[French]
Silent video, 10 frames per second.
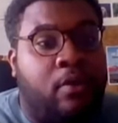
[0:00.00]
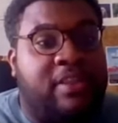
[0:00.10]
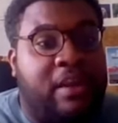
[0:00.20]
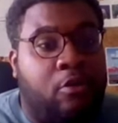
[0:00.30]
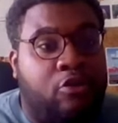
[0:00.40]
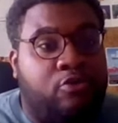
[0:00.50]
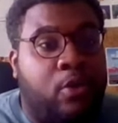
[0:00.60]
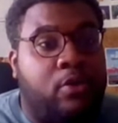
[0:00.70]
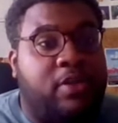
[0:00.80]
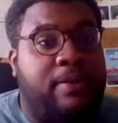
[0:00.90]
euh, des
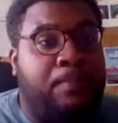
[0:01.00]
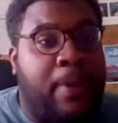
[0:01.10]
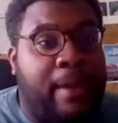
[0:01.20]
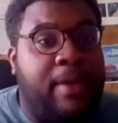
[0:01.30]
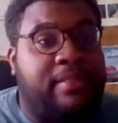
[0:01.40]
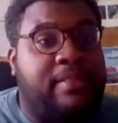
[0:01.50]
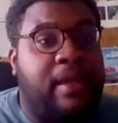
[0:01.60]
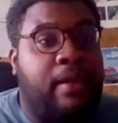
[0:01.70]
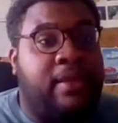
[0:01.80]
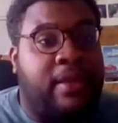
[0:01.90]
logements qui,
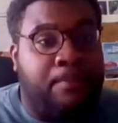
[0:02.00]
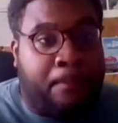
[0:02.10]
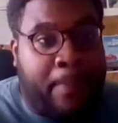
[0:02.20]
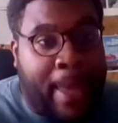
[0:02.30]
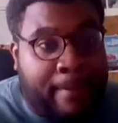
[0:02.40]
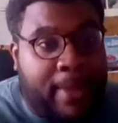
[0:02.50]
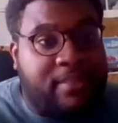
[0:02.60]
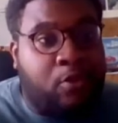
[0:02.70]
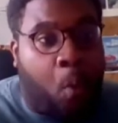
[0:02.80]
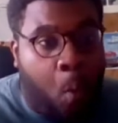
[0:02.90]
permettaient, qui
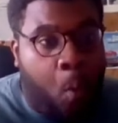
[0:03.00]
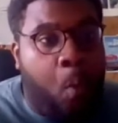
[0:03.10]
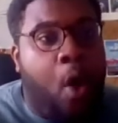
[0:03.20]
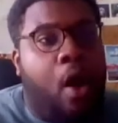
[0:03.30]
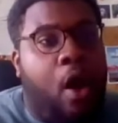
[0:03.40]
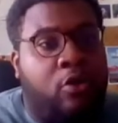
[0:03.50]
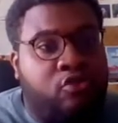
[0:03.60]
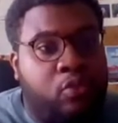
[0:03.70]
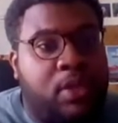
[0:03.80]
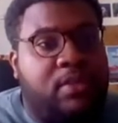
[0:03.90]
permettront
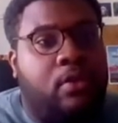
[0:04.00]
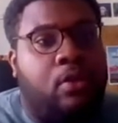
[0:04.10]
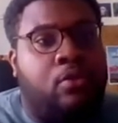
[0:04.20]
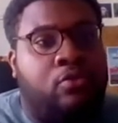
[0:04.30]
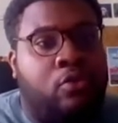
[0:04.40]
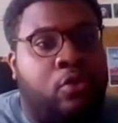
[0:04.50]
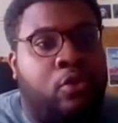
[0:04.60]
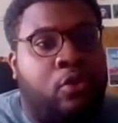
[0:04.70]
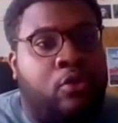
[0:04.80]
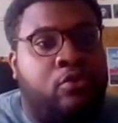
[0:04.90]
ensuite
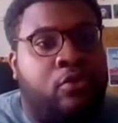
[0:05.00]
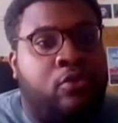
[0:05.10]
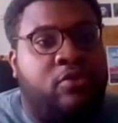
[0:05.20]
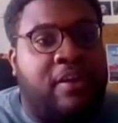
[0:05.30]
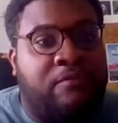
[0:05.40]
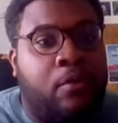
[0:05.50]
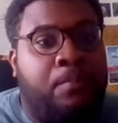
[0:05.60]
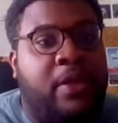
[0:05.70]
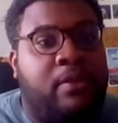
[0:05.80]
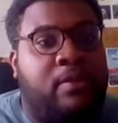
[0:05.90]
de,
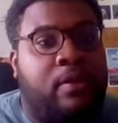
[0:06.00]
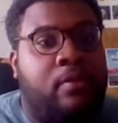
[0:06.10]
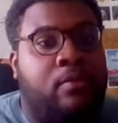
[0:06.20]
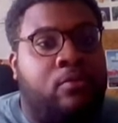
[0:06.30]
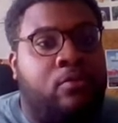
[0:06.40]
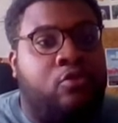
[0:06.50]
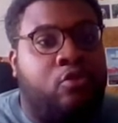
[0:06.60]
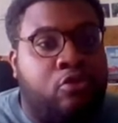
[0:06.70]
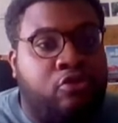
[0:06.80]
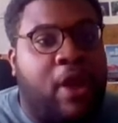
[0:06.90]
développer une,
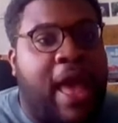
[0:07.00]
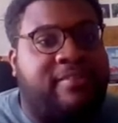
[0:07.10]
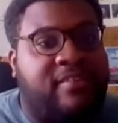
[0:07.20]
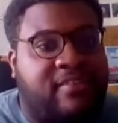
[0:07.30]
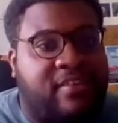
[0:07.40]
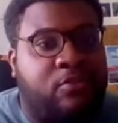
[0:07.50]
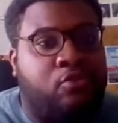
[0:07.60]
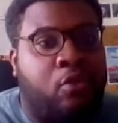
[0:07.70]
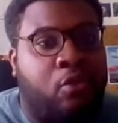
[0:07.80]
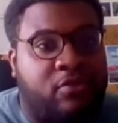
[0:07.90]
culture artistique
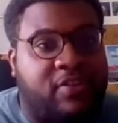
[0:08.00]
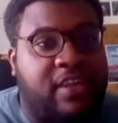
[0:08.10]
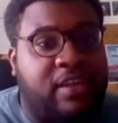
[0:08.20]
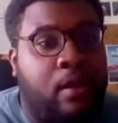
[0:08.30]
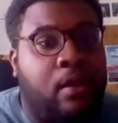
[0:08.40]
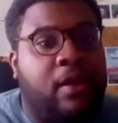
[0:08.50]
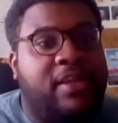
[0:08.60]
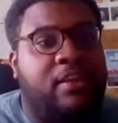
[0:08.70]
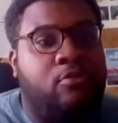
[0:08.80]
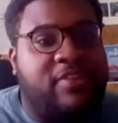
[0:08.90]
sur le site
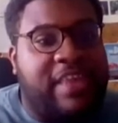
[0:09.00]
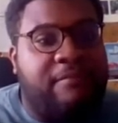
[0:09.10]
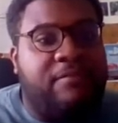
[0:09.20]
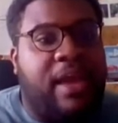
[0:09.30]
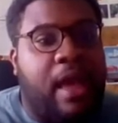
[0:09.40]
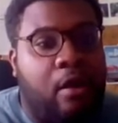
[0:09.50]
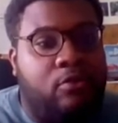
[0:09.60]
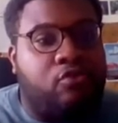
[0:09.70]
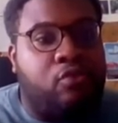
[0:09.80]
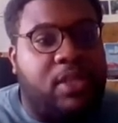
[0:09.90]
qui nous servira
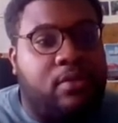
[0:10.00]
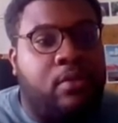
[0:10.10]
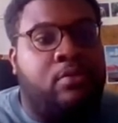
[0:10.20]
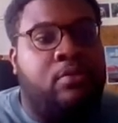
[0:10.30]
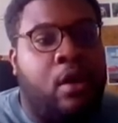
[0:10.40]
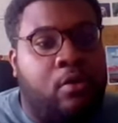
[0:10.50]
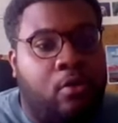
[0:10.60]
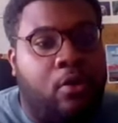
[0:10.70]
ensuite dans